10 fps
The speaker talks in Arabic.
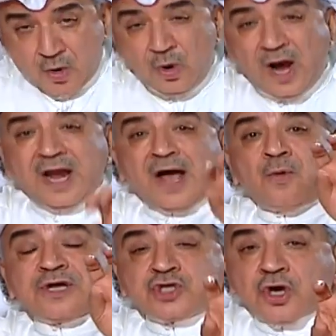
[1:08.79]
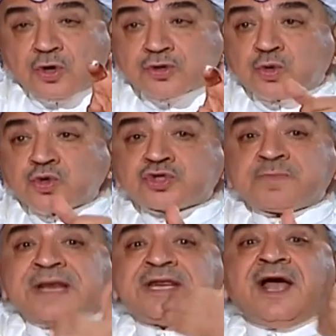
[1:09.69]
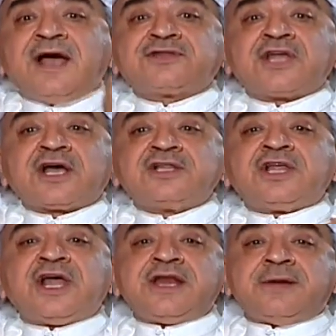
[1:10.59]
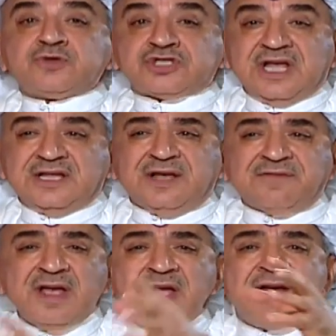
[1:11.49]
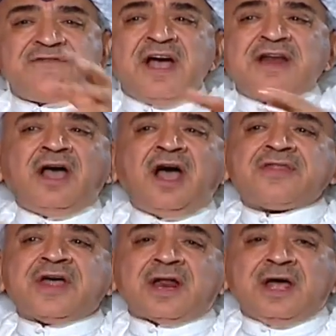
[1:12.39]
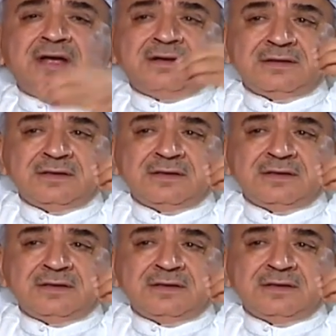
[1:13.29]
وعلى وجه الخصوص من يعتقد أنه مستهدف فإن حضر